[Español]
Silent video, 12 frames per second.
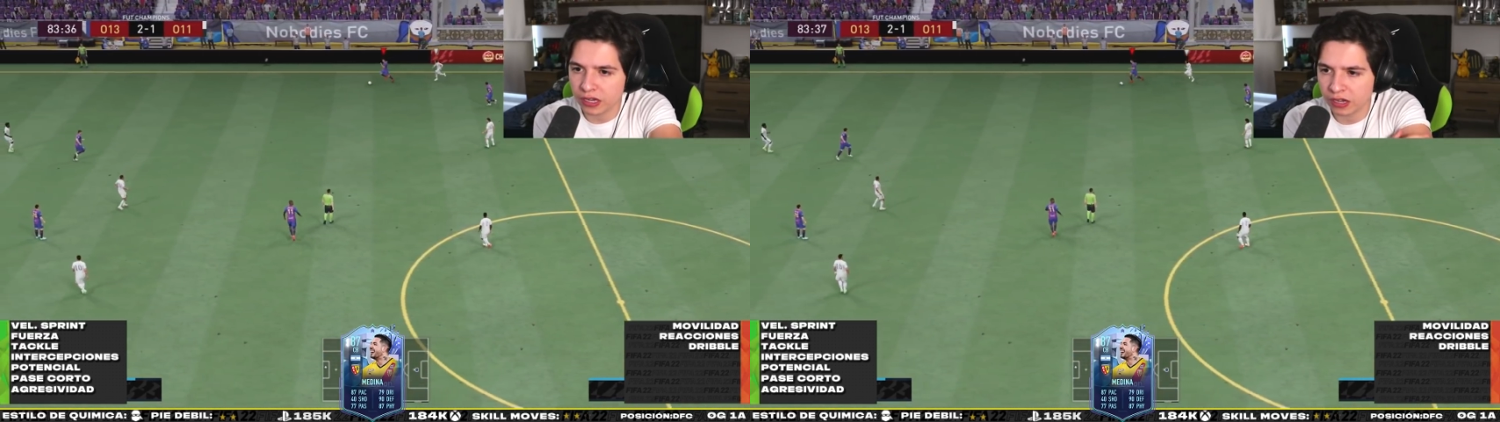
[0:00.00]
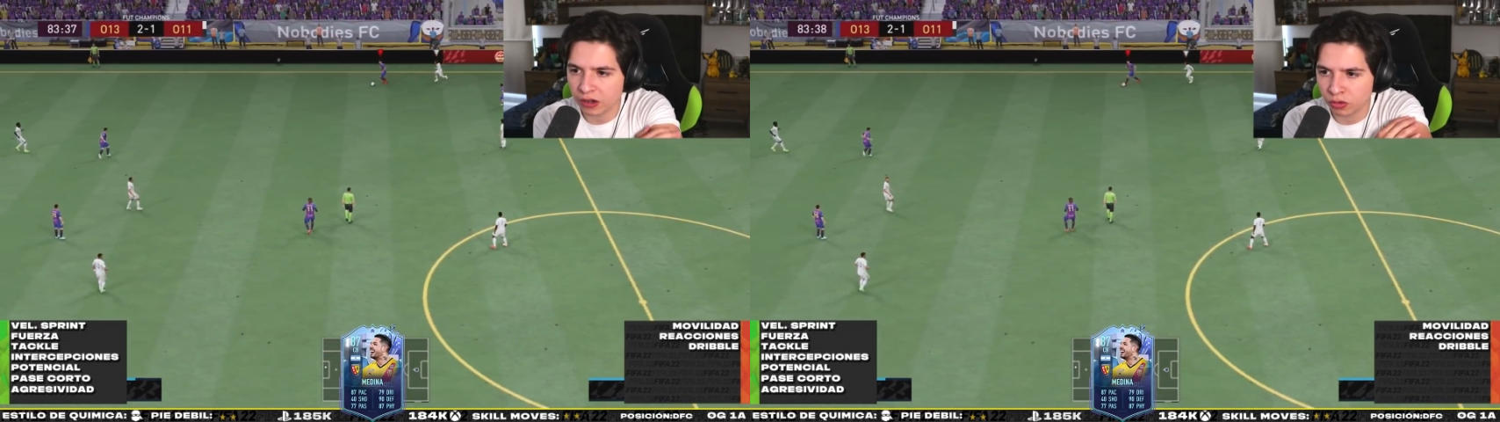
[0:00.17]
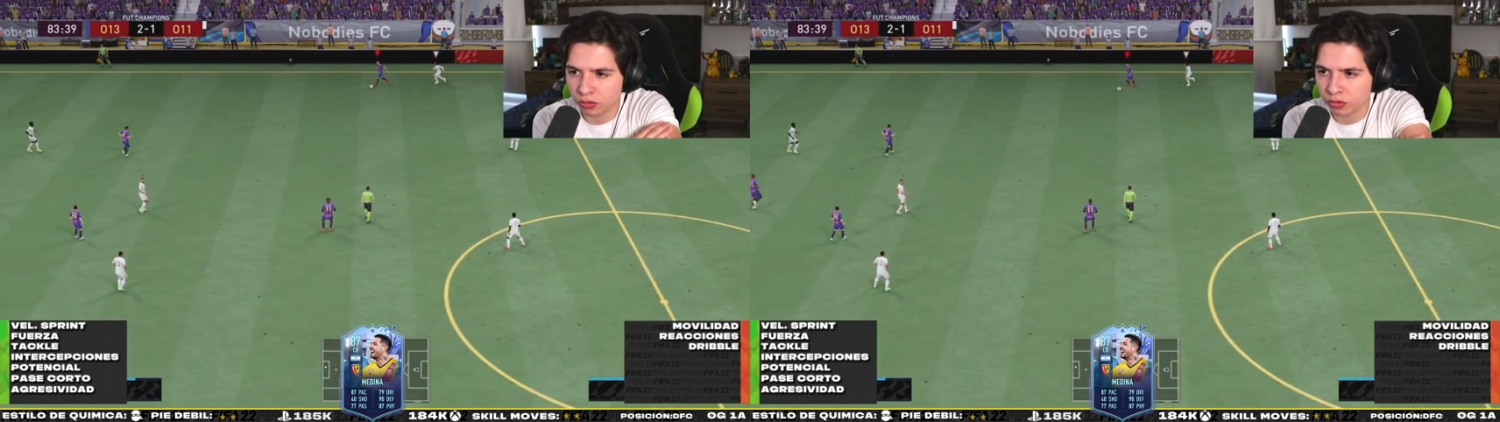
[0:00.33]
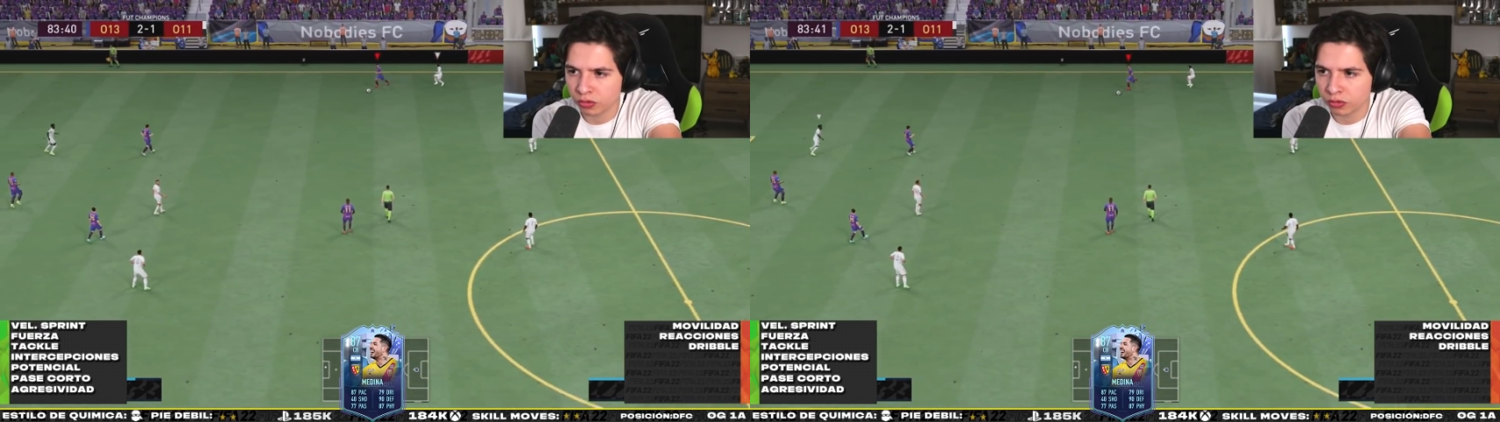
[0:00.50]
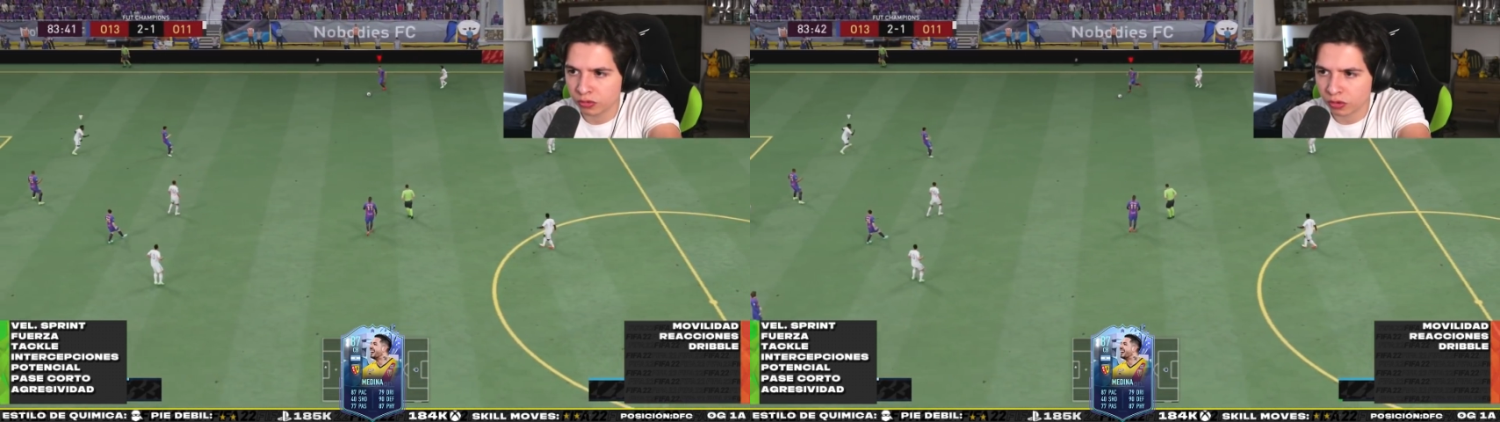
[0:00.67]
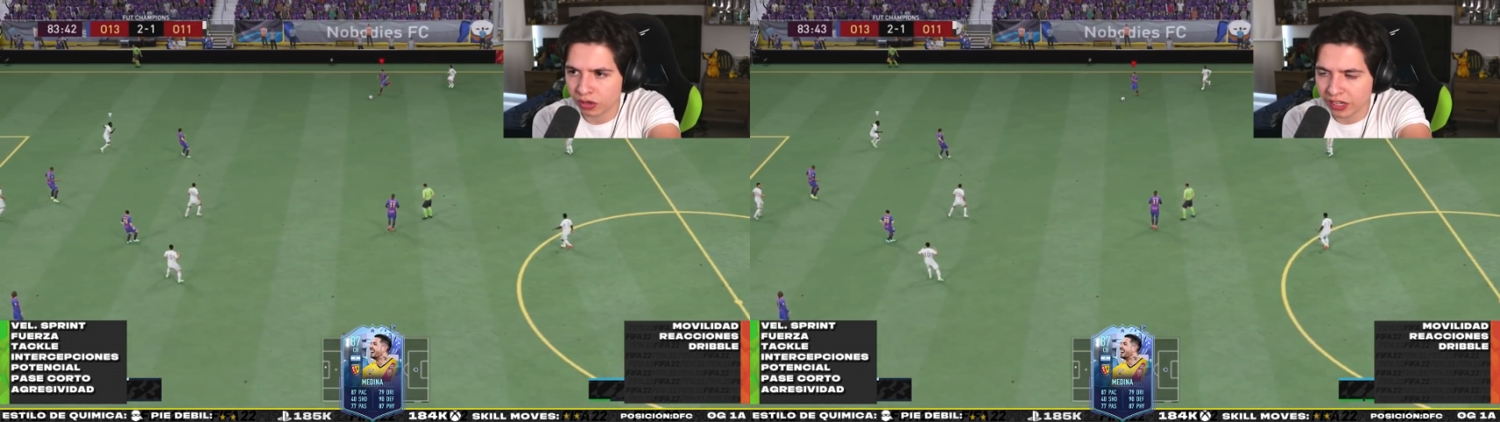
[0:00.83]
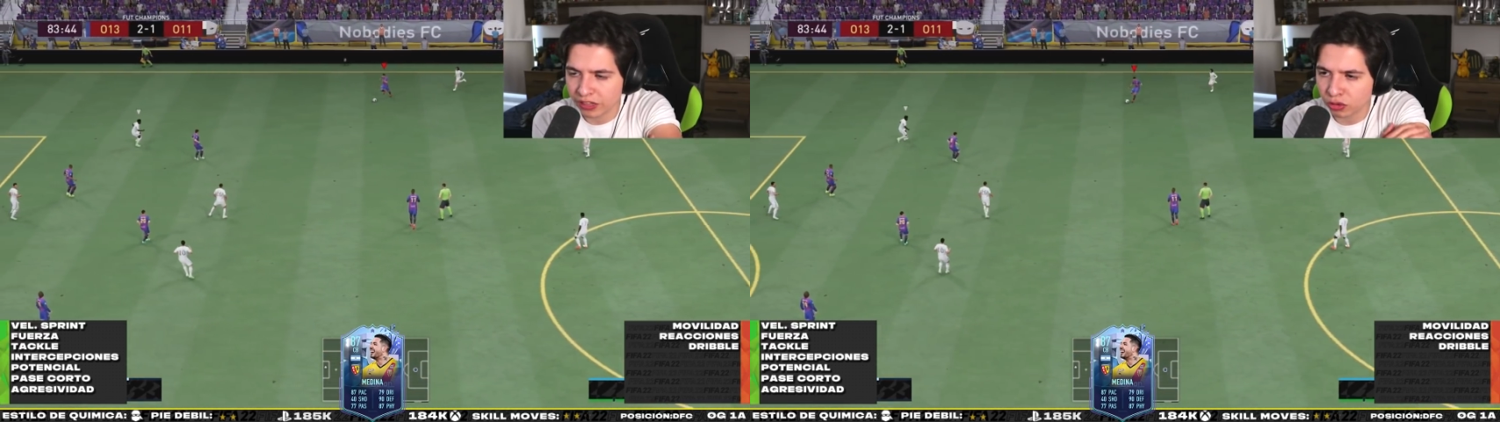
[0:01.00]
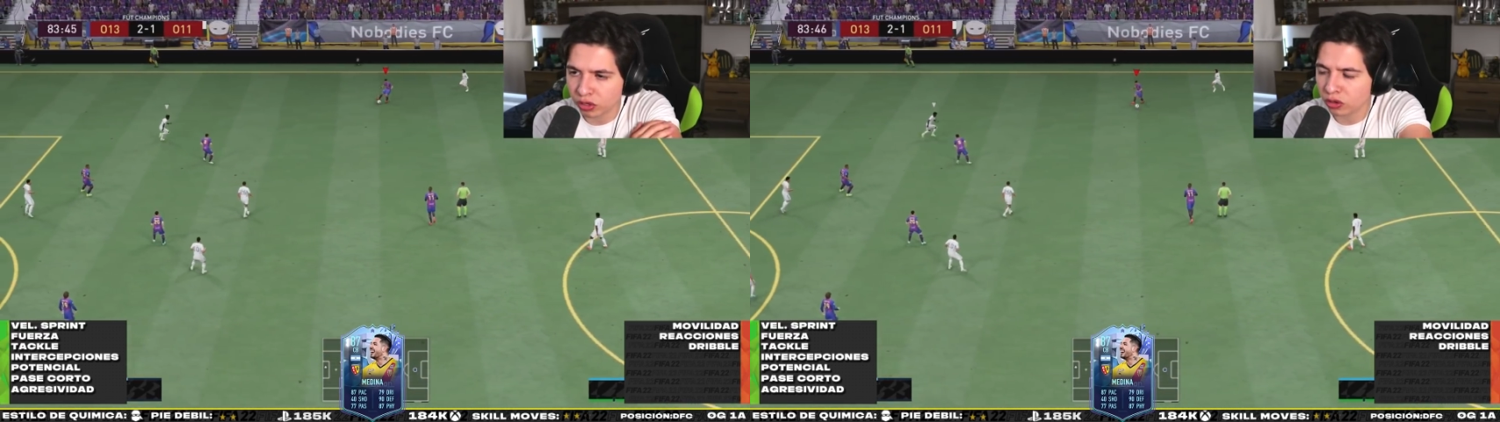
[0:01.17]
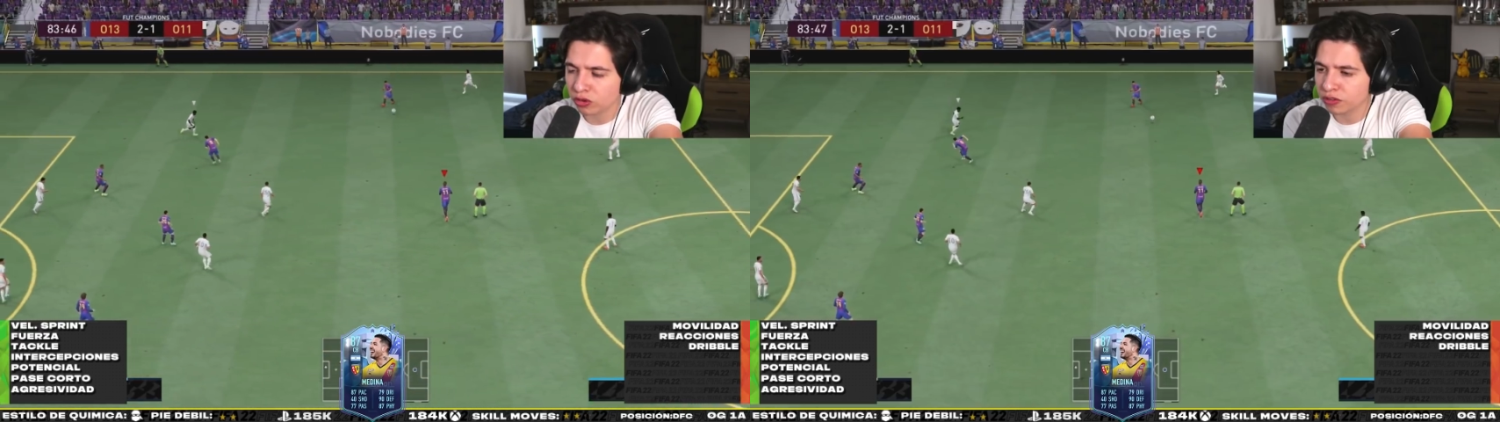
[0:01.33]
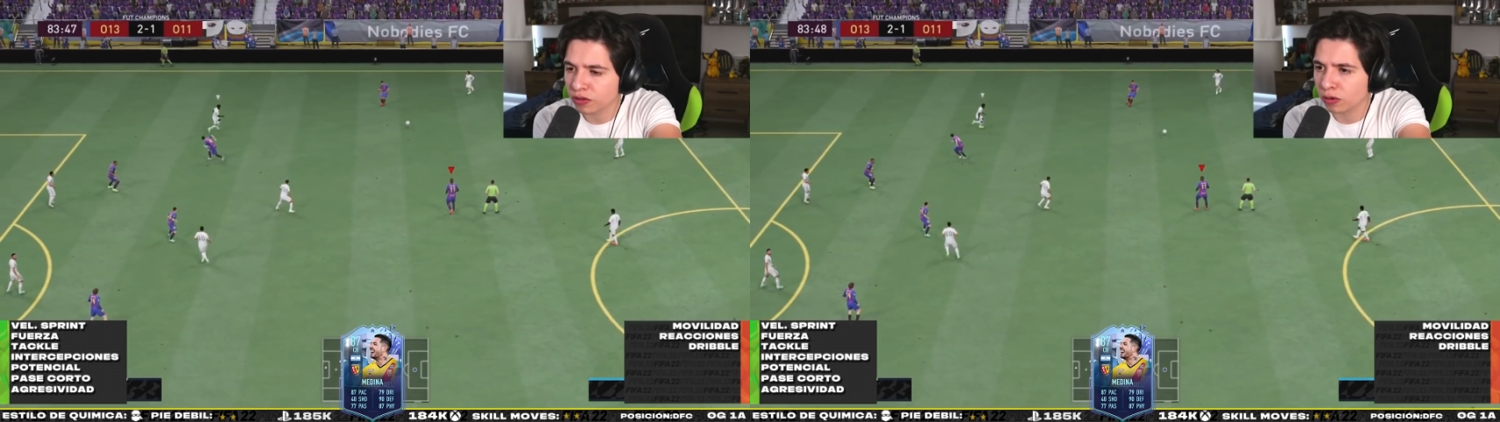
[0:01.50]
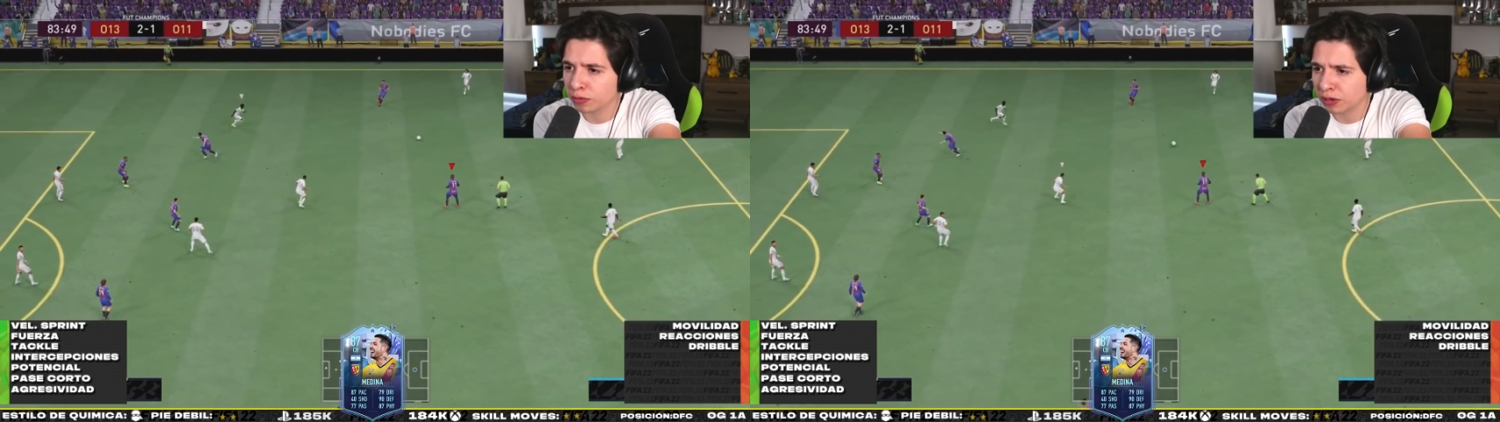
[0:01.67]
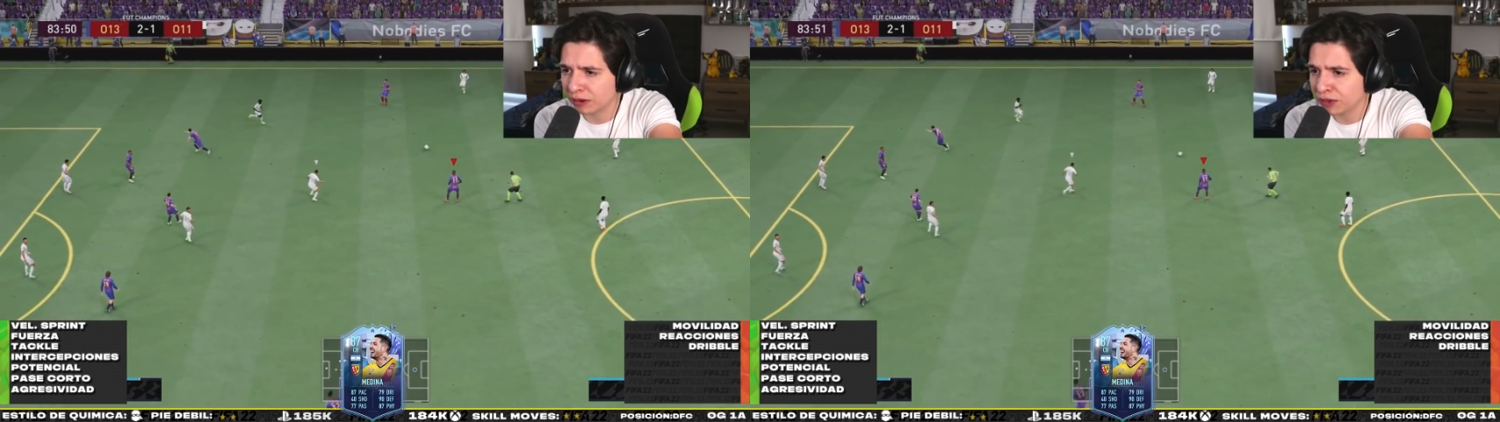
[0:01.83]
con, el editor y todo eso de los
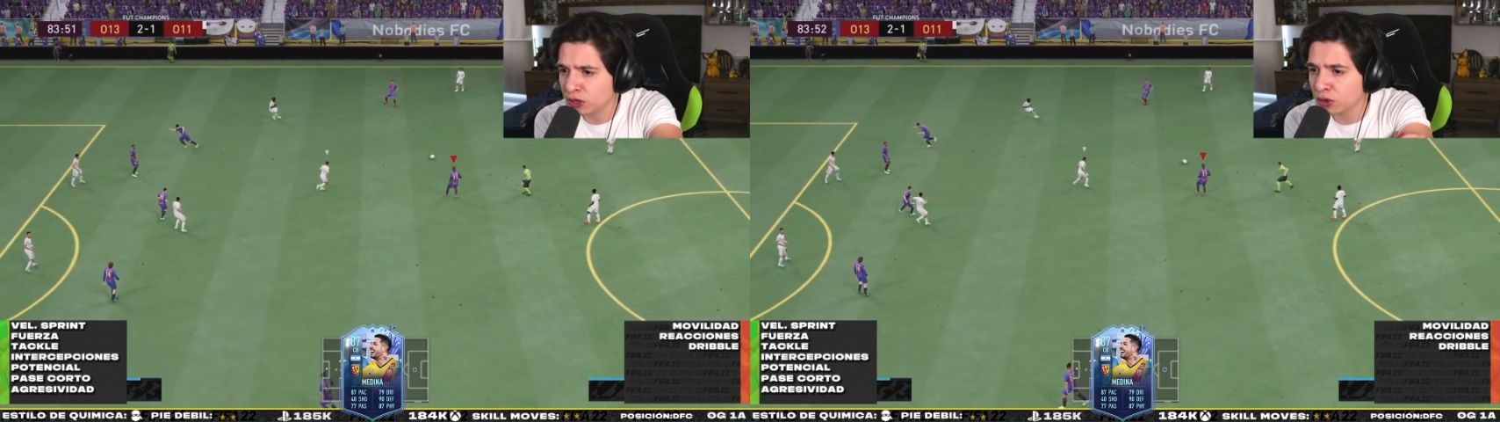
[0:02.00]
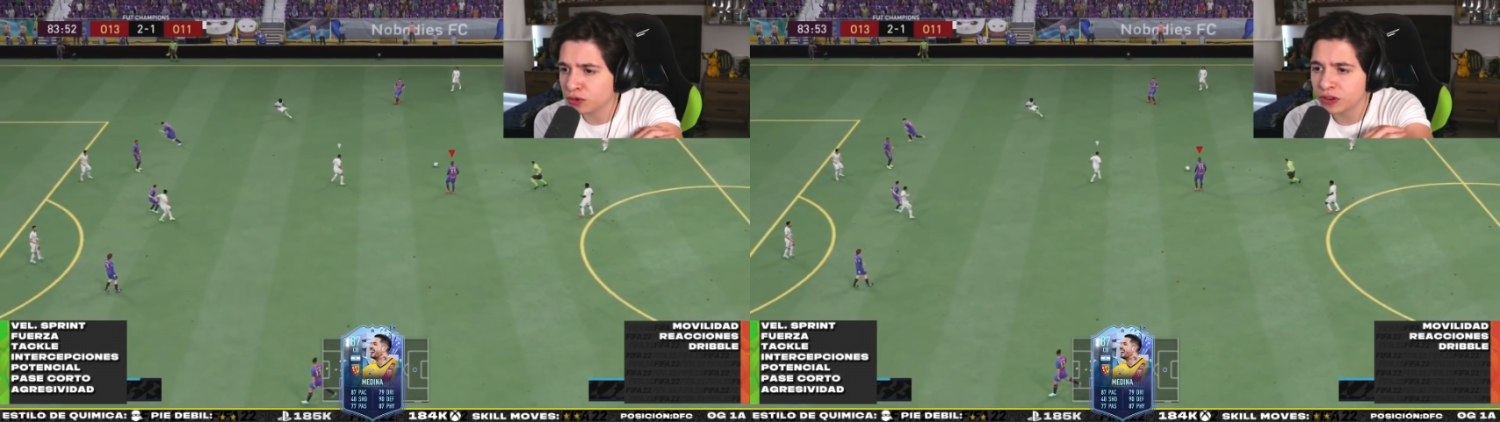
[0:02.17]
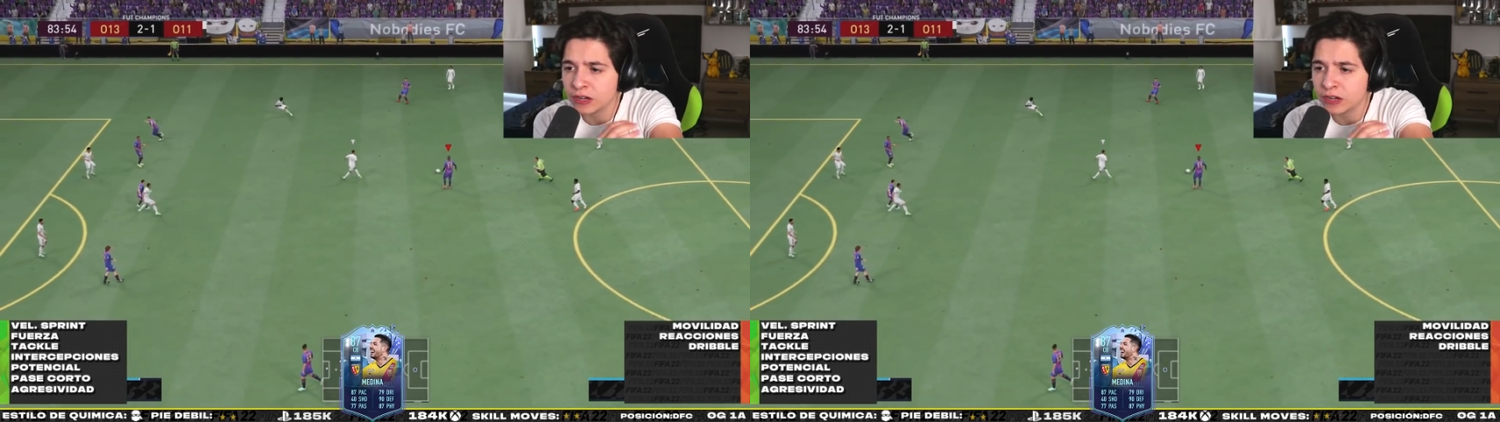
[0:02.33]
gráficos.